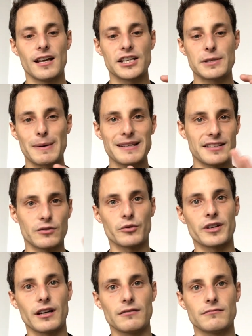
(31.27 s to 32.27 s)
Je ne sais pas si c'est
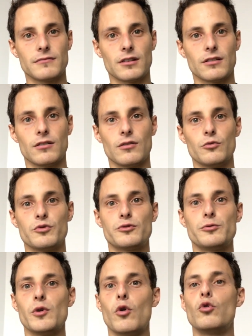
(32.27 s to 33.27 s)
ton cas, euh, ou si
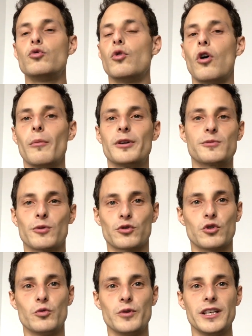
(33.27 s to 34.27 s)
tu es au courant, mais je
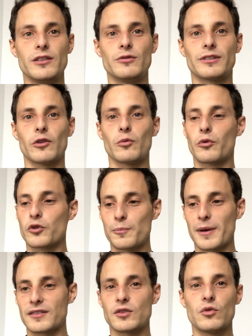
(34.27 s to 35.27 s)
pense que oui, de très nombreuses
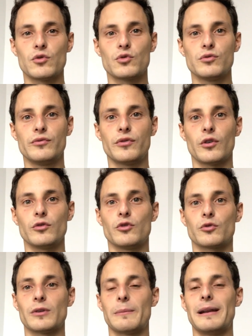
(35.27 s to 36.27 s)
personnes souffrent de
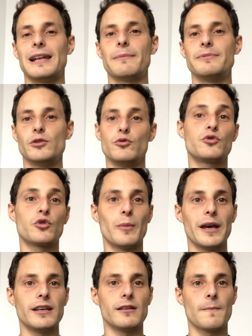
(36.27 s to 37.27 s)
ce qu'on appelle l'apnée du
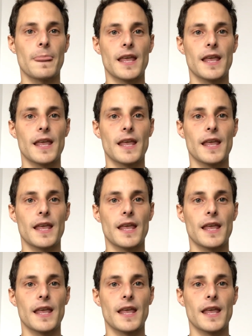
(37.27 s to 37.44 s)
sommeil,